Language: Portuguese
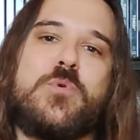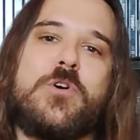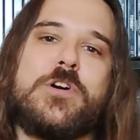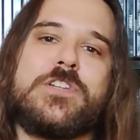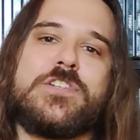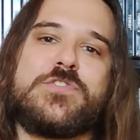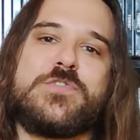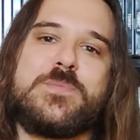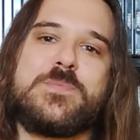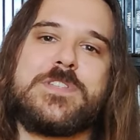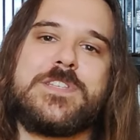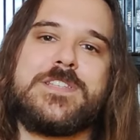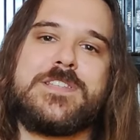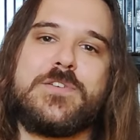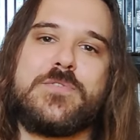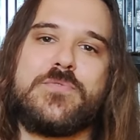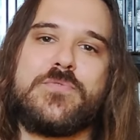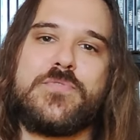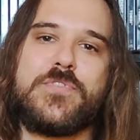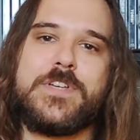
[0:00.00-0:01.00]
demoras, vamos
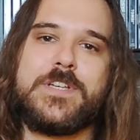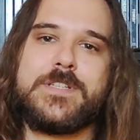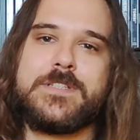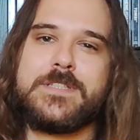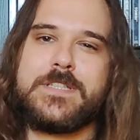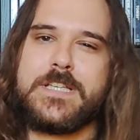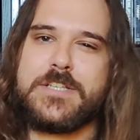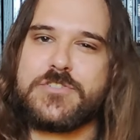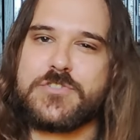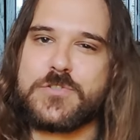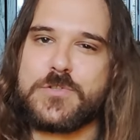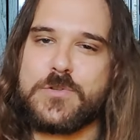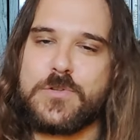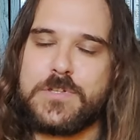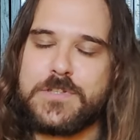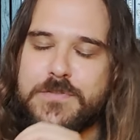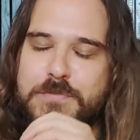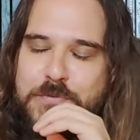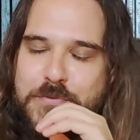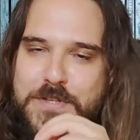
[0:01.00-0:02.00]
então ver este
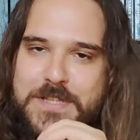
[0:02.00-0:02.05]
lote